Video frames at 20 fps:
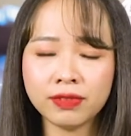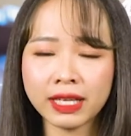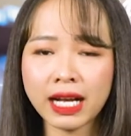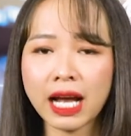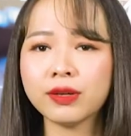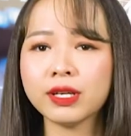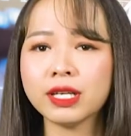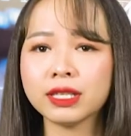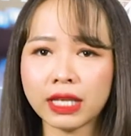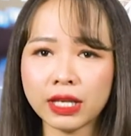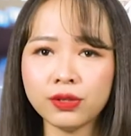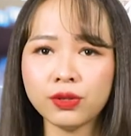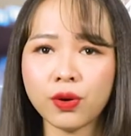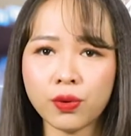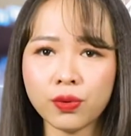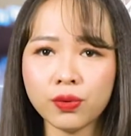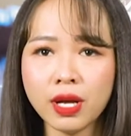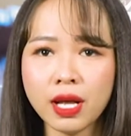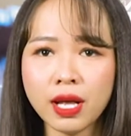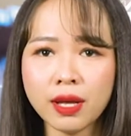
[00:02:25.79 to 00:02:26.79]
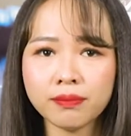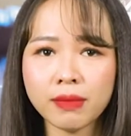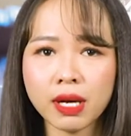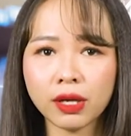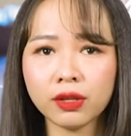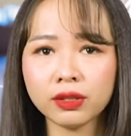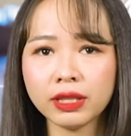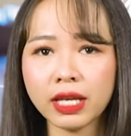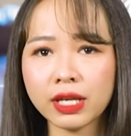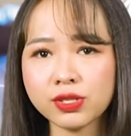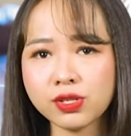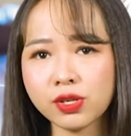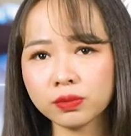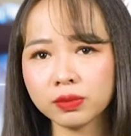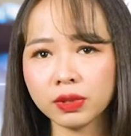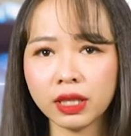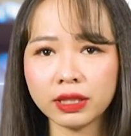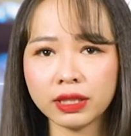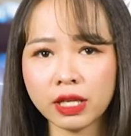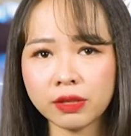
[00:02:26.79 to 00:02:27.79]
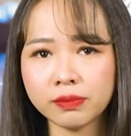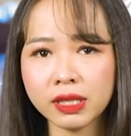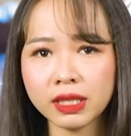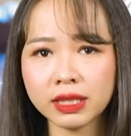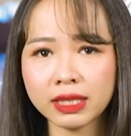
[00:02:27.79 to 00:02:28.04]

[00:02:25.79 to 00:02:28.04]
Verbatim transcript: cao hơn đáy cũ và có thể chốt lời nếu mức